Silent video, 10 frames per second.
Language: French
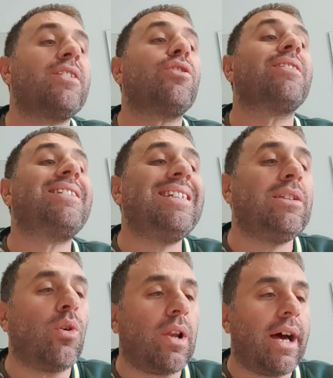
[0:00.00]
sont 6
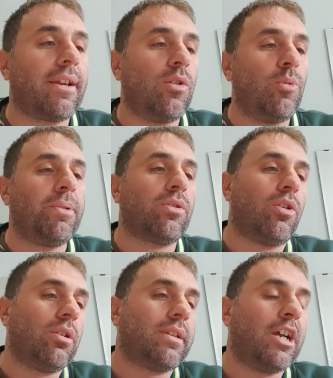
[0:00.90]
dollars le
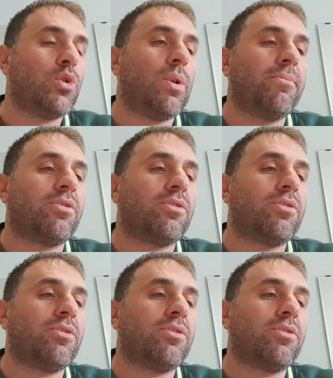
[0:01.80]
pétrole. Je est